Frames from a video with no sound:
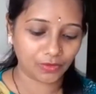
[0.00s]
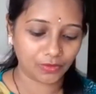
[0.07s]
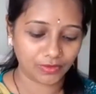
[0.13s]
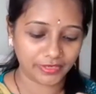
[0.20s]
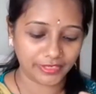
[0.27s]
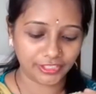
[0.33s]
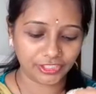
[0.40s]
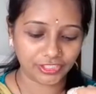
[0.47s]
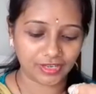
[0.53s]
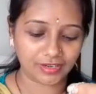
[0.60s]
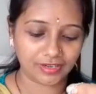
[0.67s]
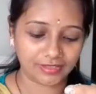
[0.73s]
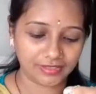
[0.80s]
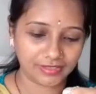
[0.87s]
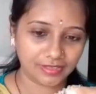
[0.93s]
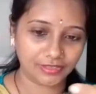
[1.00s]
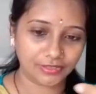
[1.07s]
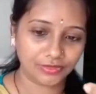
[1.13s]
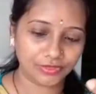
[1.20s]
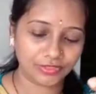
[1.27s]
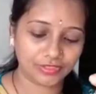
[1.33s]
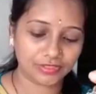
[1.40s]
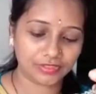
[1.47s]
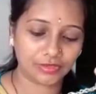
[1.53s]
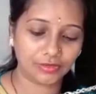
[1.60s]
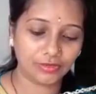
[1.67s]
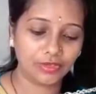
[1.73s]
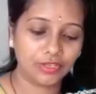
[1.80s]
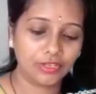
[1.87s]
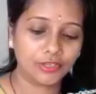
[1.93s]
ఆల్రెడీ చాలాసార్లు యూజ్
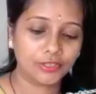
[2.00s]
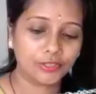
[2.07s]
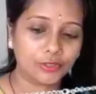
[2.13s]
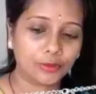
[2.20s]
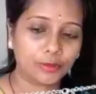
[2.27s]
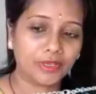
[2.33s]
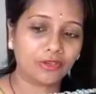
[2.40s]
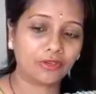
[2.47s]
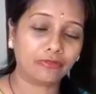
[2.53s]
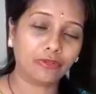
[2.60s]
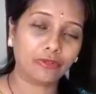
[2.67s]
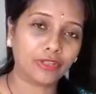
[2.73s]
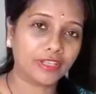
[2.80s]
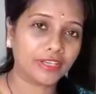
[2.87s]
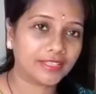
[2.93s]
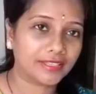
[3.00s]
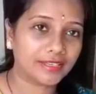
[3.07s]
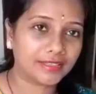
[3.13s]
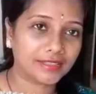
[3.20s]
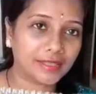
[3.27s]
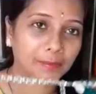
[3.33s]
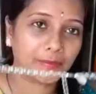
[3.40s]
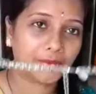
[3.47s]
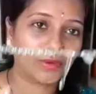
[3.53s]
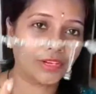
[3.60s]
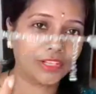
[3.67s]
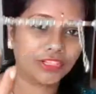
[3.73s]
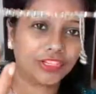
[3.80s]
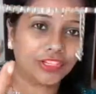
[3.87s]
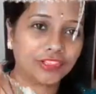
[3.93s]
చేశాను సో మీకు ఫోటో అనేది నేను
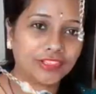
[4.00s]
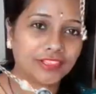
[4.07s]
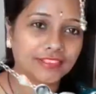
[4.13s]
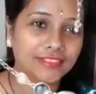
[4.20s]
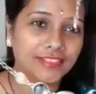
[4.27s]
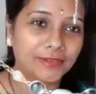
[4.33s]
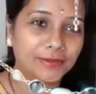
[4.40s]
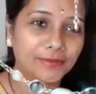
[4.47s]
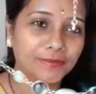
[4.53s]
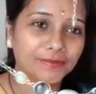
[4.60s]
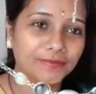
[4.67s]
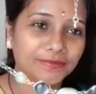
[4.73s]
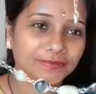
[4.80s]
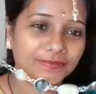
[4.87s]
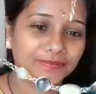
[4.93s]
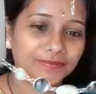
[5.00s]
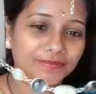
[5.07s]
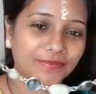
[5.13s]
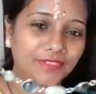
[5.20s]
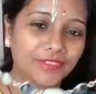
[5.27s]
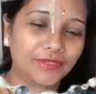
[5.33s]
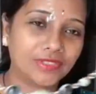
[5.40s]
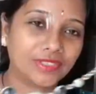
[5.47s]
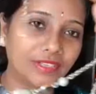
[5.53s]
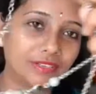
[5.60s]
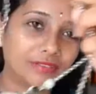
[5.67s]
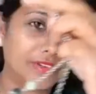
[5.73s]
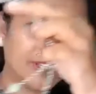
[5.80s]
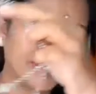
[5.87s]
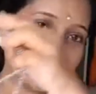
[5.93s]
తప్పకుండా షేర్ చేస్తాను చూసారు
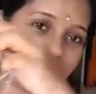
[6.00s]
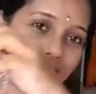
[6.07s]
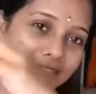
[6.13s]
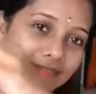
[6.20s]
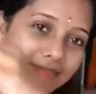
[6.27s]
కదా ఫ్రెండ్స్